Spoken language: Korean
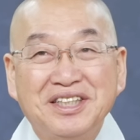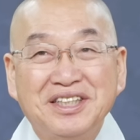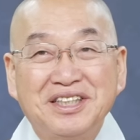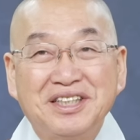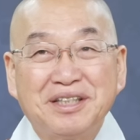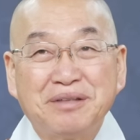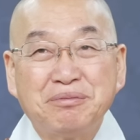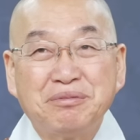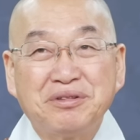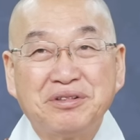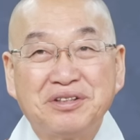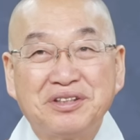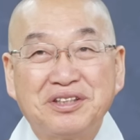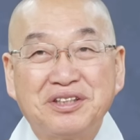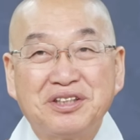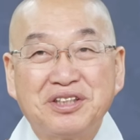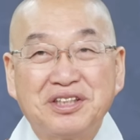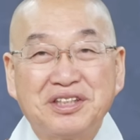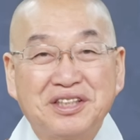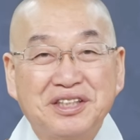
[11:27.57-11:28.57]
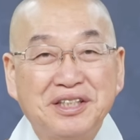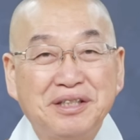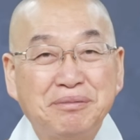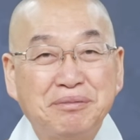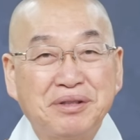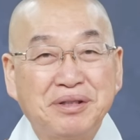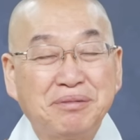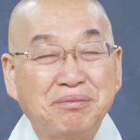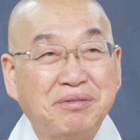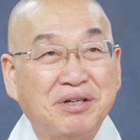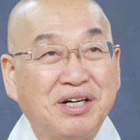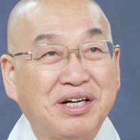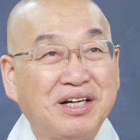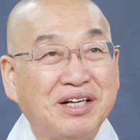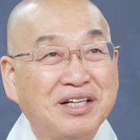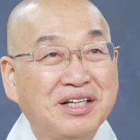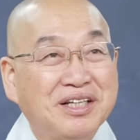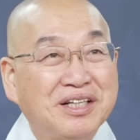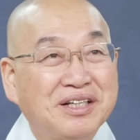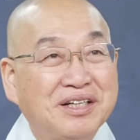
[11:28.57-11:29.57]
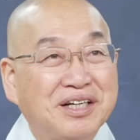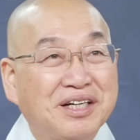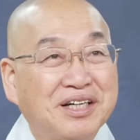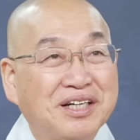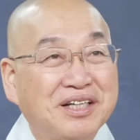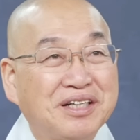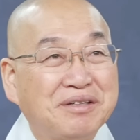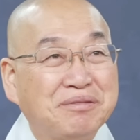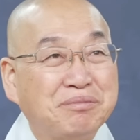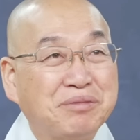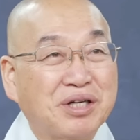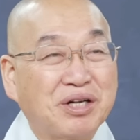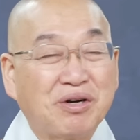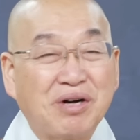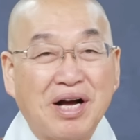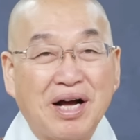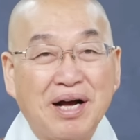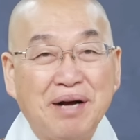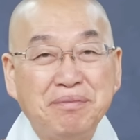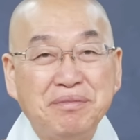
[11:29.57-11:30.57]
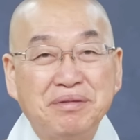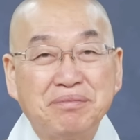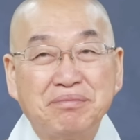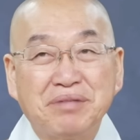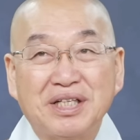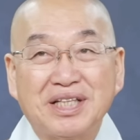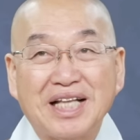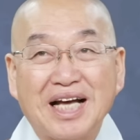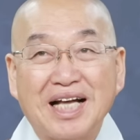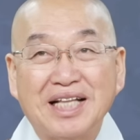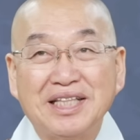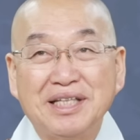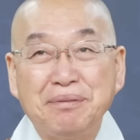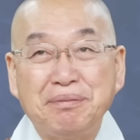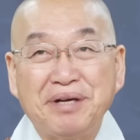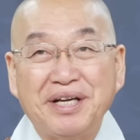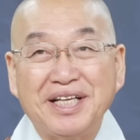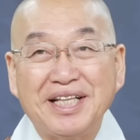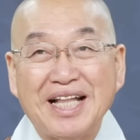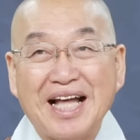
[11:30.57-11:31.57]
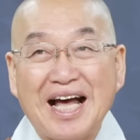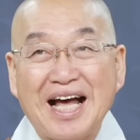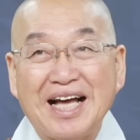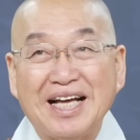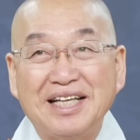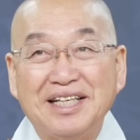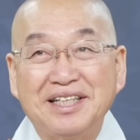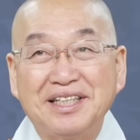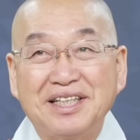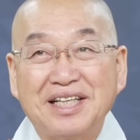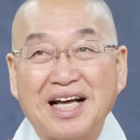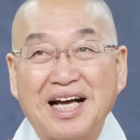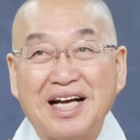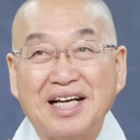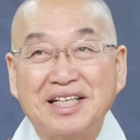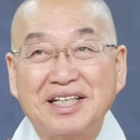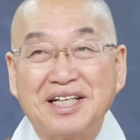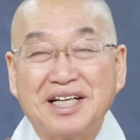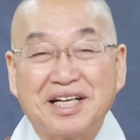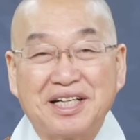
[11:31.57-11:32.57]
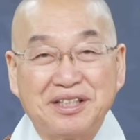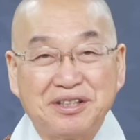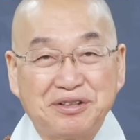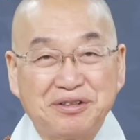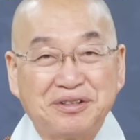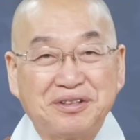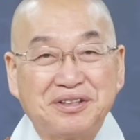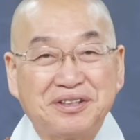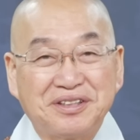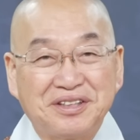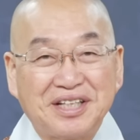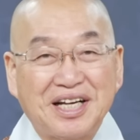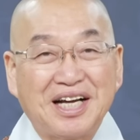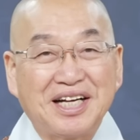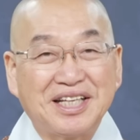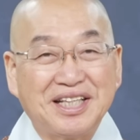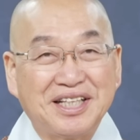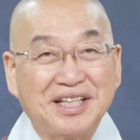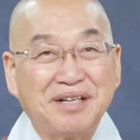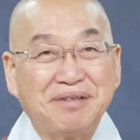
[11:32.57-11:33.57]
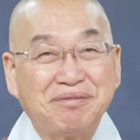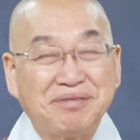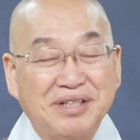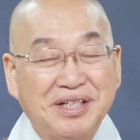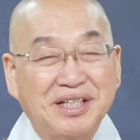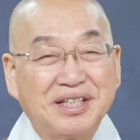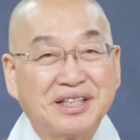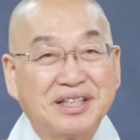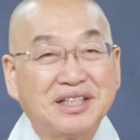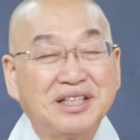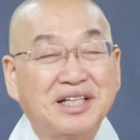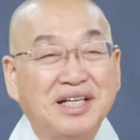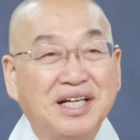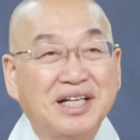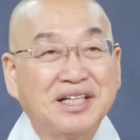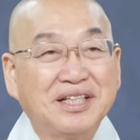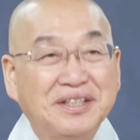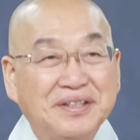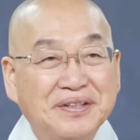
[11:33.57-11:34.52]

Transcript: 저는 뭐 스님은 뭐 어, 뭐라고 하면 뭐 다 네 병이다 이런다 이래가지고 네. 하기 때문에. 근데